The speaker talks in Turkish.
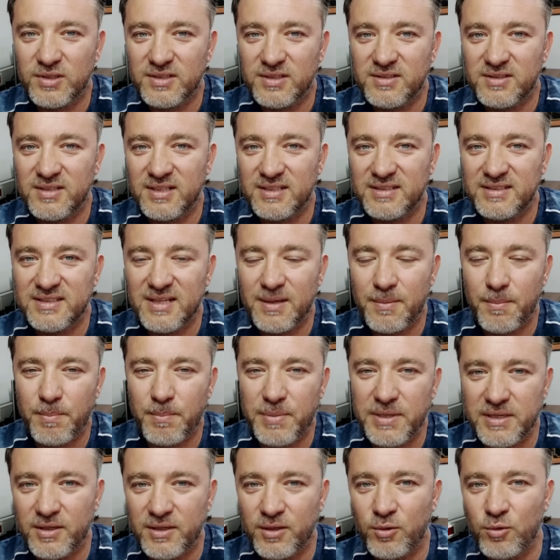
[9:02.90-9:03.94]

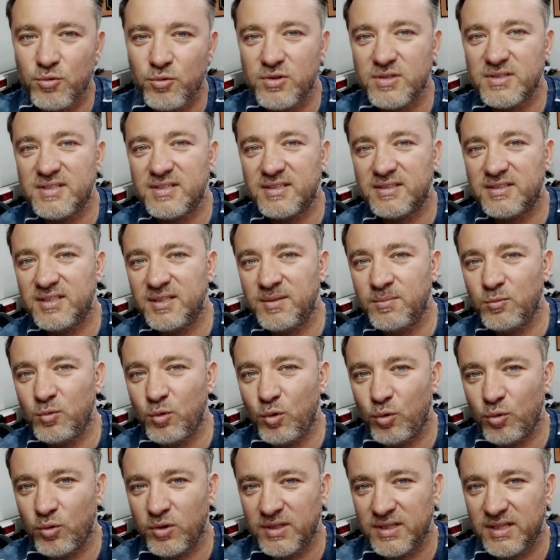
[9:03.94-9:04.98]
satacaksam bir an önce satayım
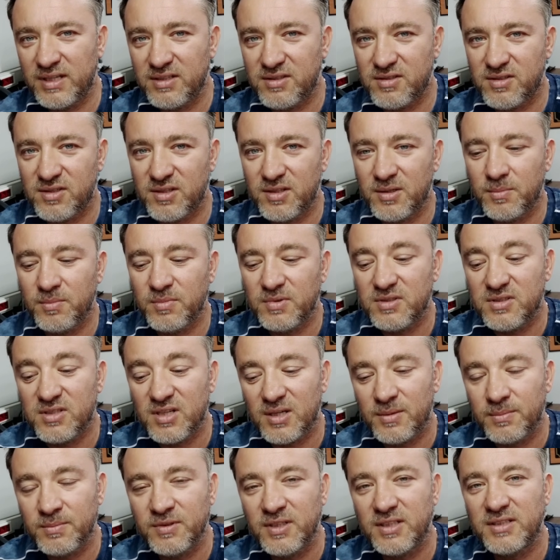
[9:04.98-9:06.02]
da ona geçeyim
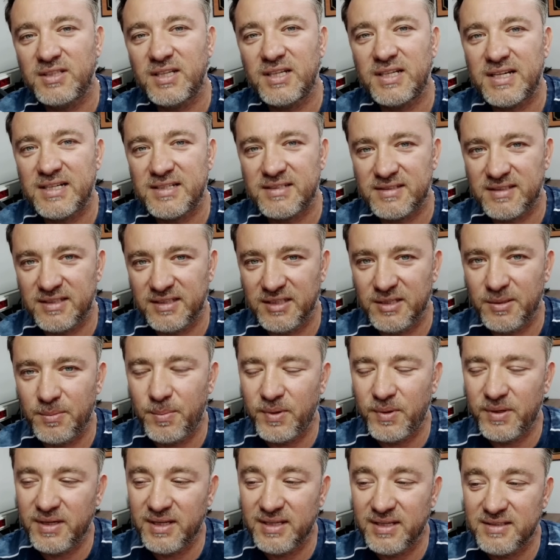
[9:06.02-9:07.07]
icabında takasta iyi
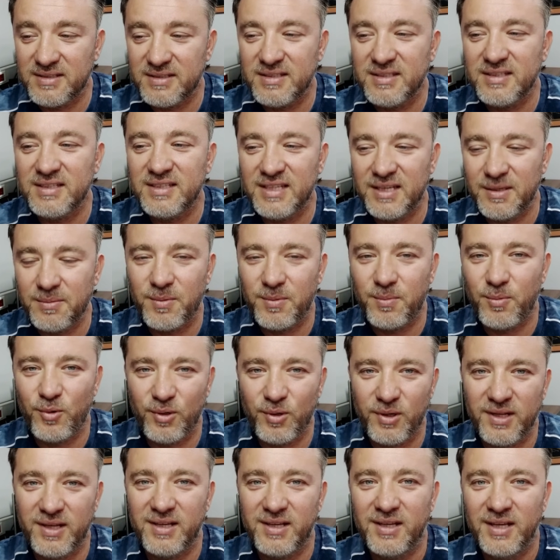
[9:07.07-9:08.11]
para etsin gibi
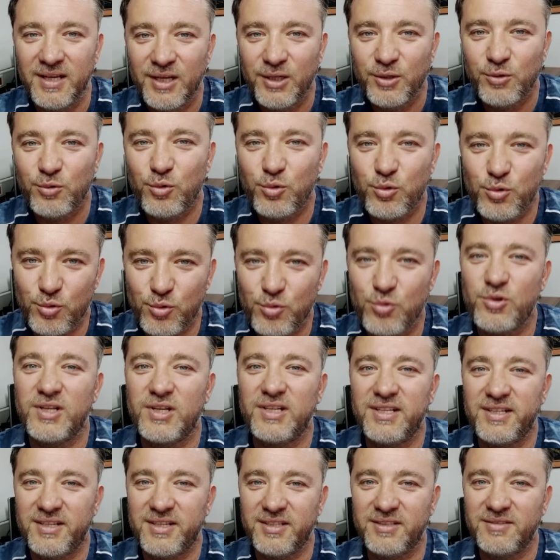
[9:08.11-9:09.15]
böyle
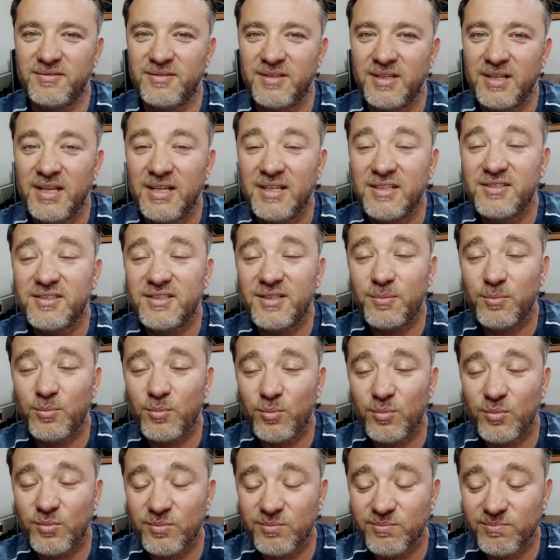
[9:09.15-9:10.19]
düşüncelerin işte
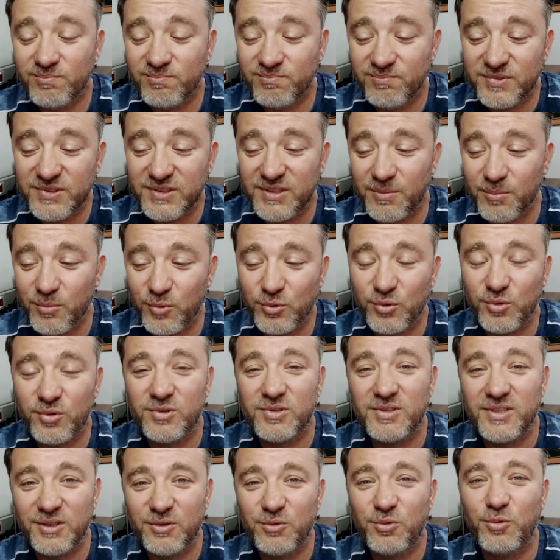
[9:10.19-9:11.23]
işte
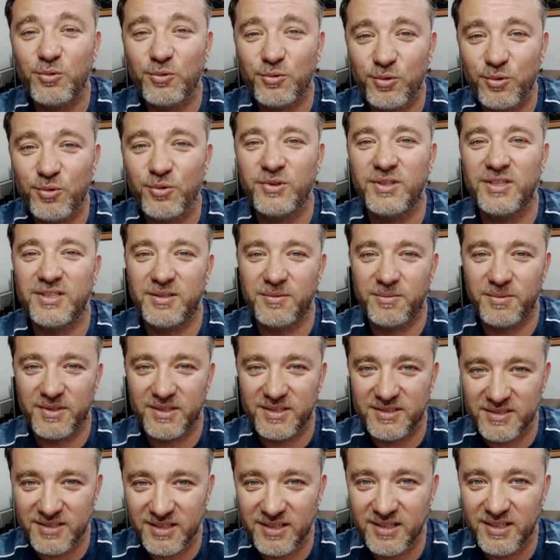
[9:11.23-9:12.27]
motosiklet kültürünle de
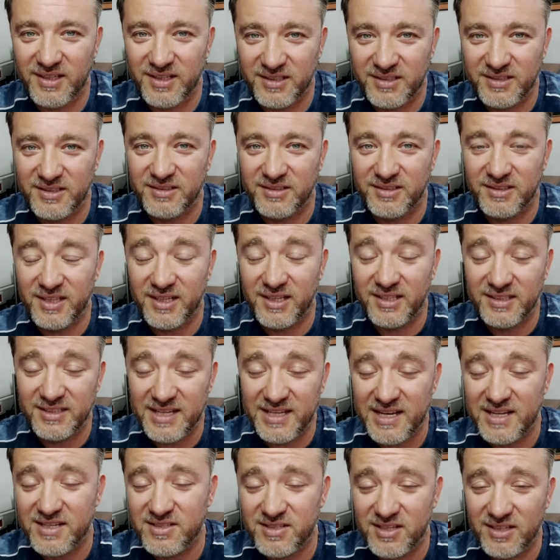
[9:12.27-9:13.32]
biraz alakalı yani
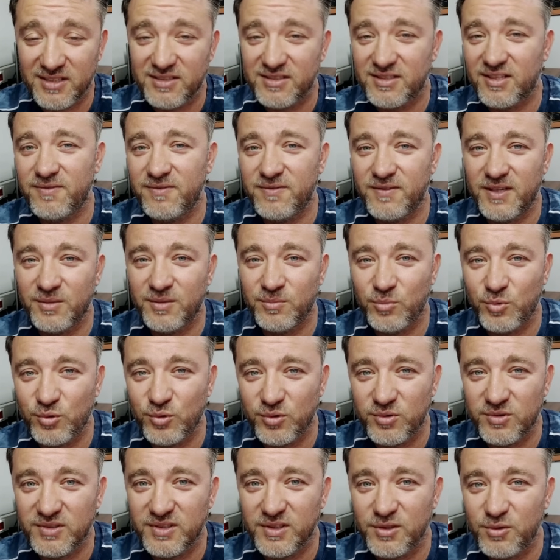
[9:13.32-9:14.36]
gerçek safkan
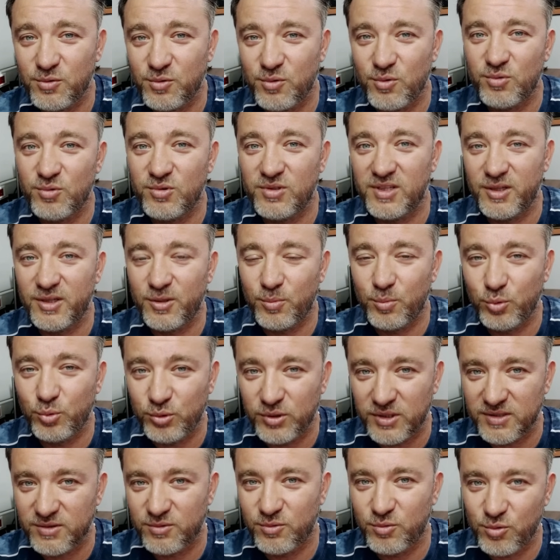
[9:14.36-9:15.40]
motosiklet sürücüleri bu
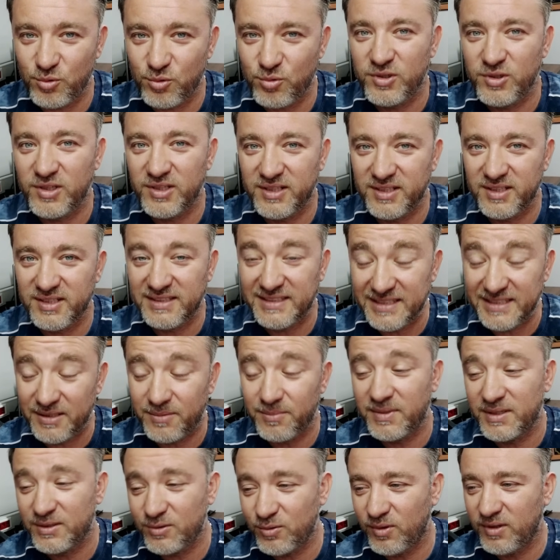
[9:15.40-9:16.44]
tarz düşüncelere
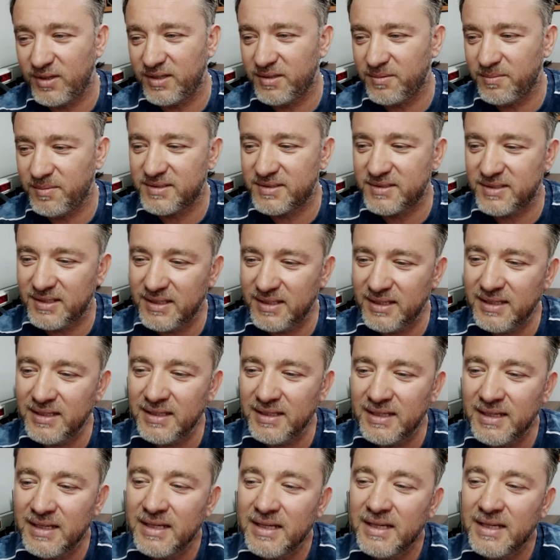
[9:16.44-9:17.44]
girmez o ayrı mesele